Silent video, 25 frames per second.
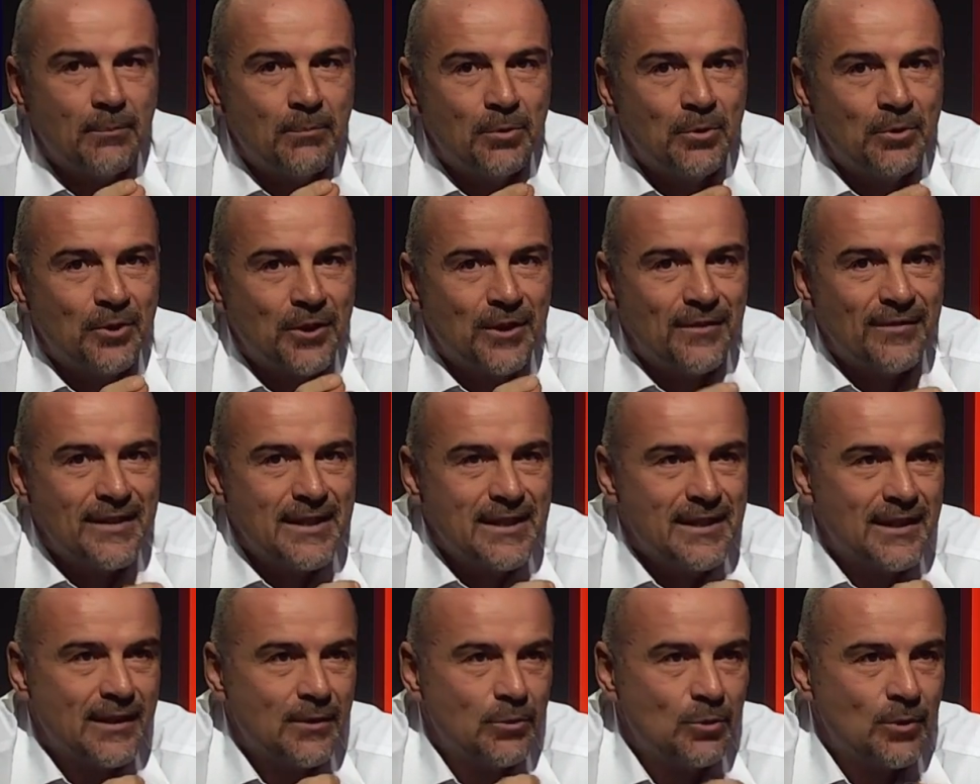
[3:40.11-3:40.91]
punto di
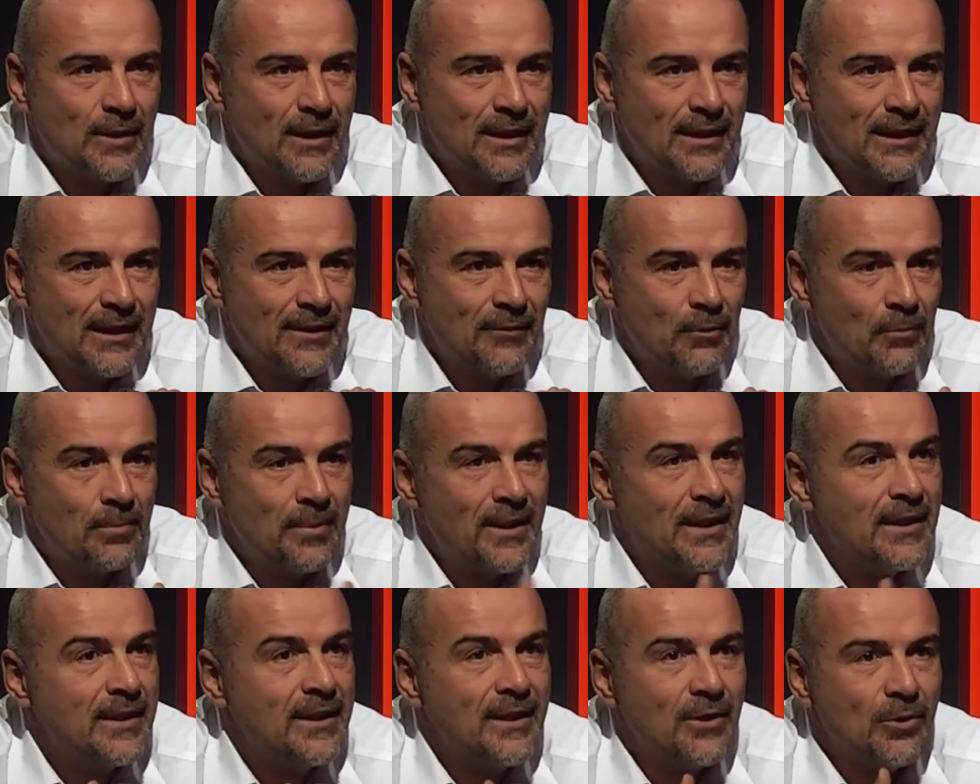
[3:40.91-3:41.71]
vista educativo
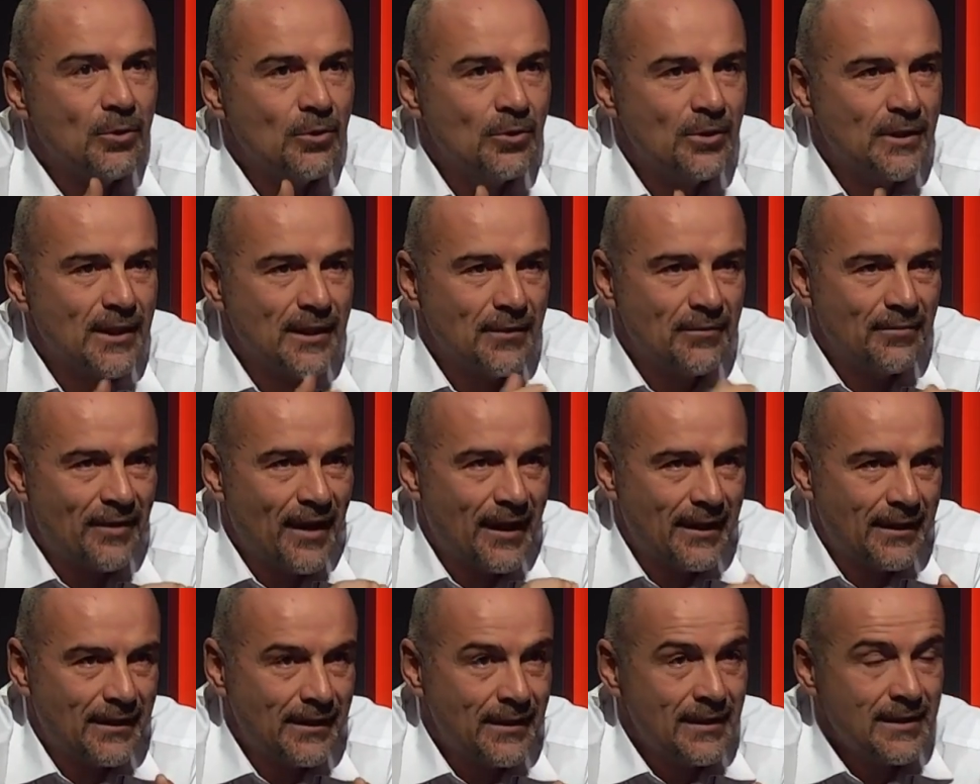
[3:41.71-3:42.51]
per gli incontri
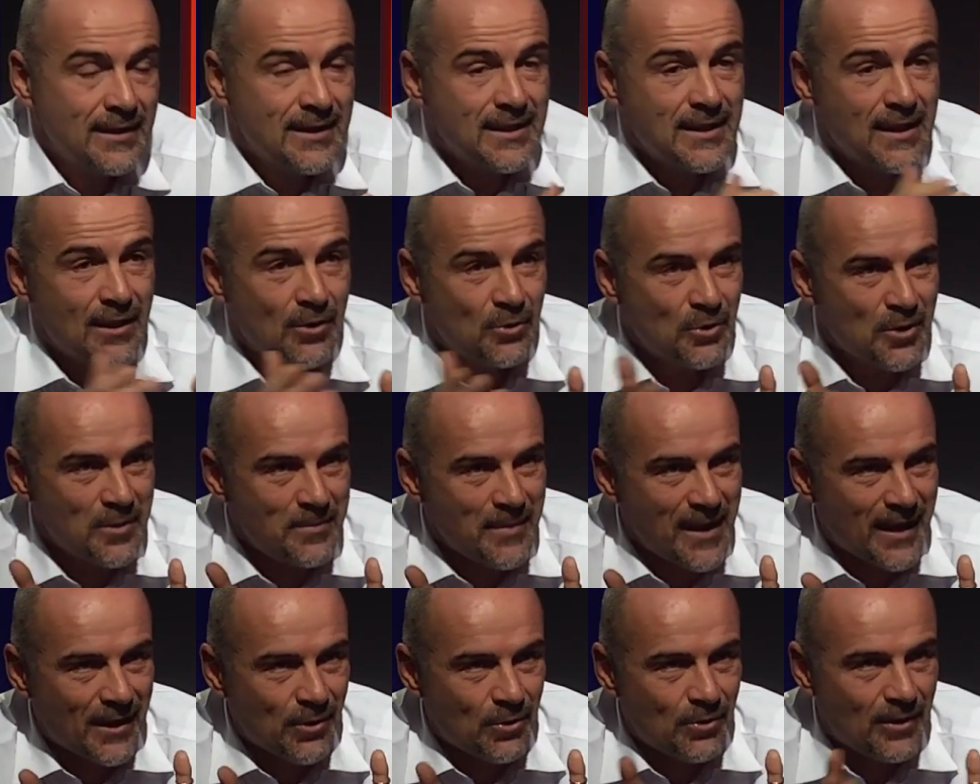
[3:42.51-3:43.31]
fatti sia con i
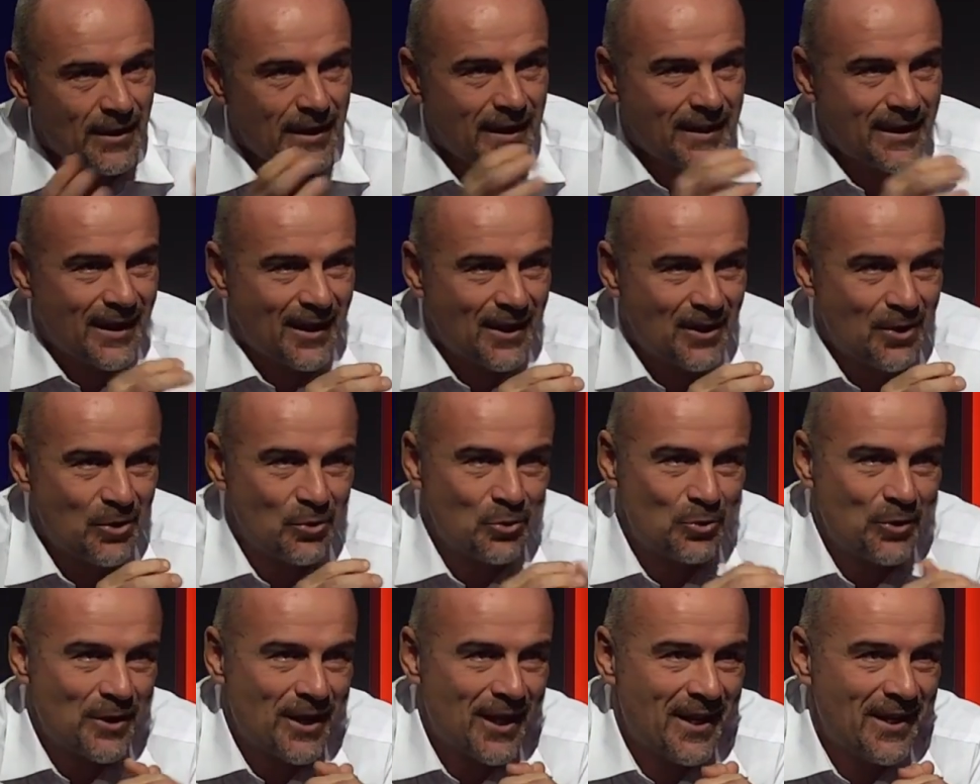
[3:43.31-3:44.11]
miei colleghi che
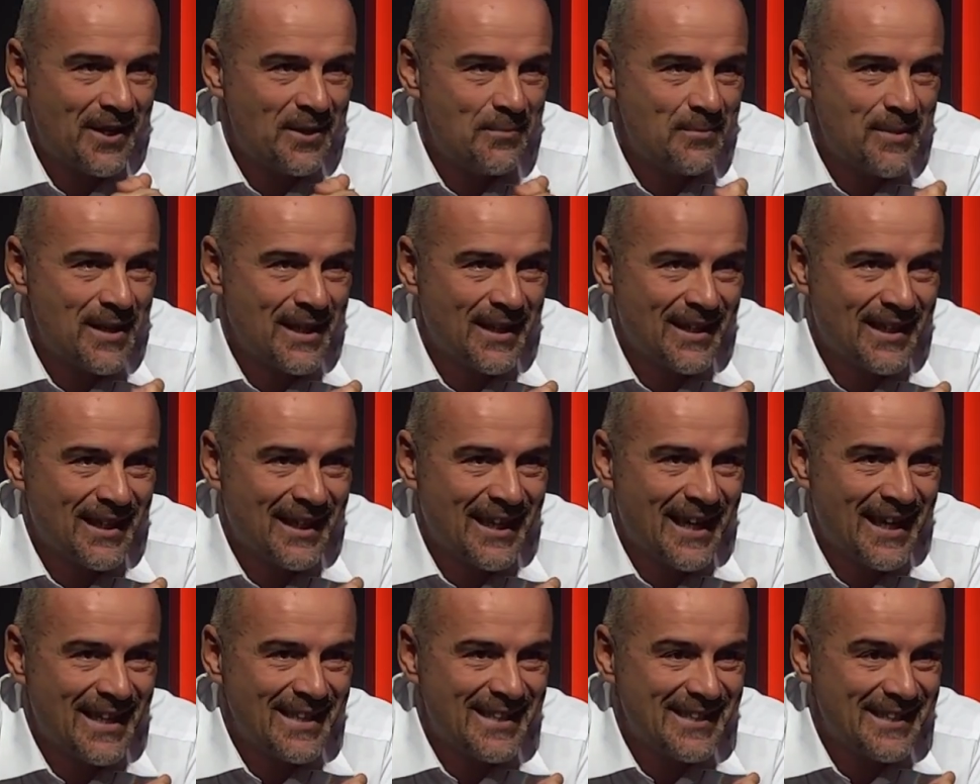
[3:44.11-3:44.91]
con i miei
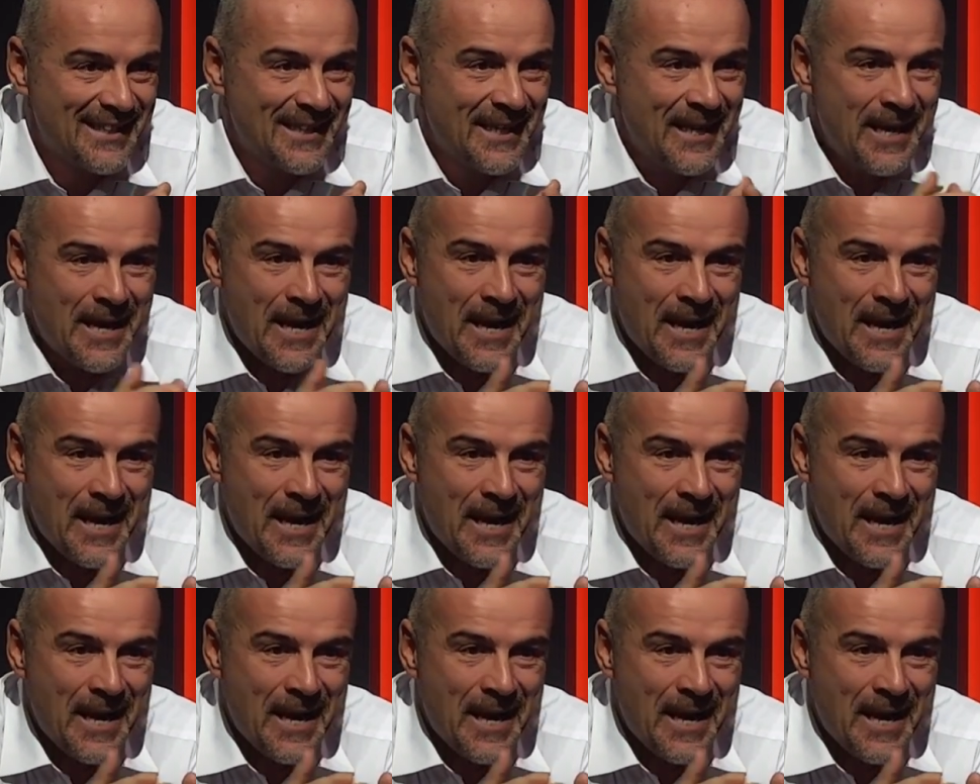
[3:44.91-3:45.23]
ragazzi.